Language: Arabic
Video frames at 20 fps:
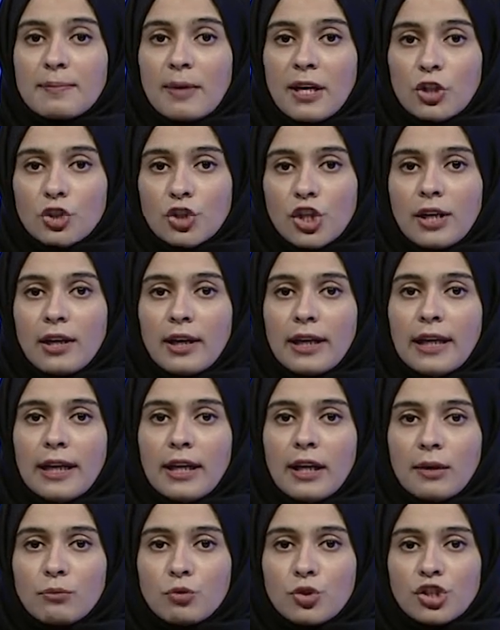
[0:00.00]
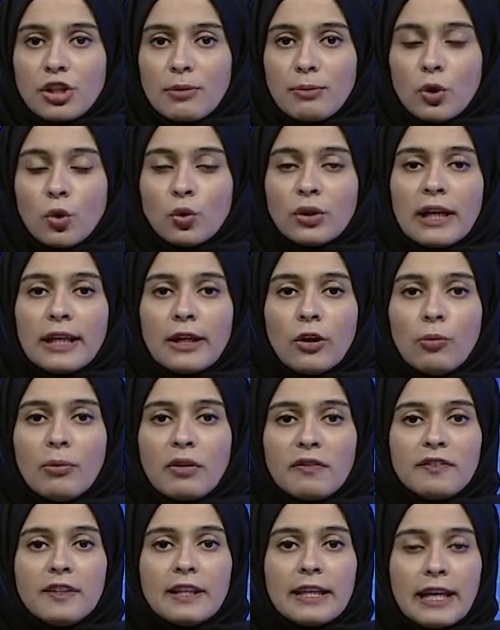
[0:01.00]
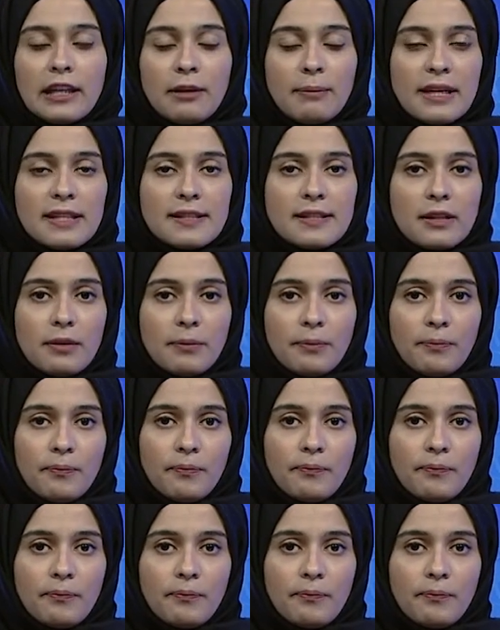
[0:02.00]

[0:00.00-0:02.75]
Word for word: ما أشار إليها المجتمعون اليوم في كلماتهم؟